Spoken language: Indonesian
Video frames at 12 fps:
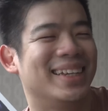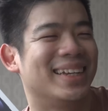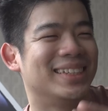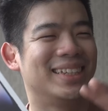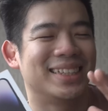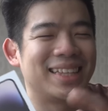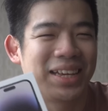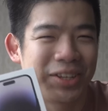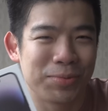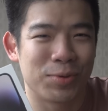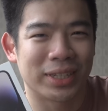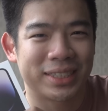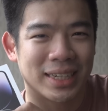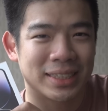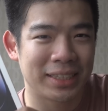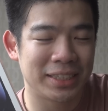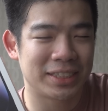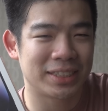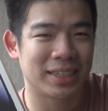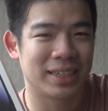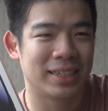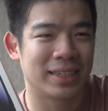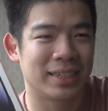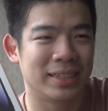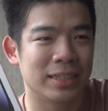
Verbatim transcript: ya jadi thank you buat Satish uh,